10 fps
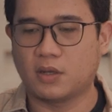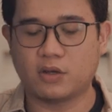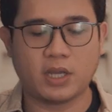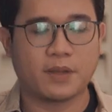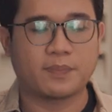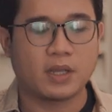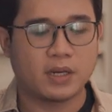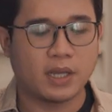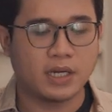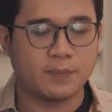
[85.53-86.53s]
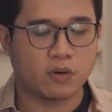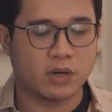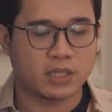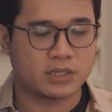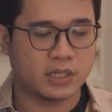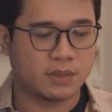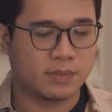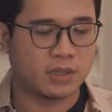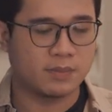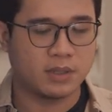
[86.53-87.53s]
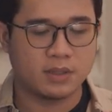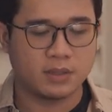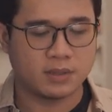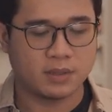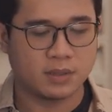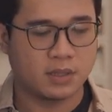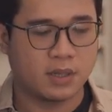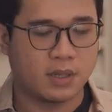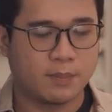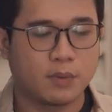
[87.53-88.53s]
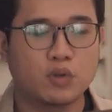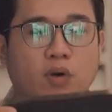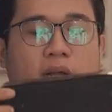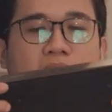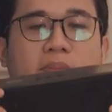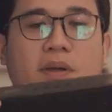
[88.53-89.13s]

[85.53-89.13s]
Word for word: Oke, nah ini produknya teman-teman. Bentukannya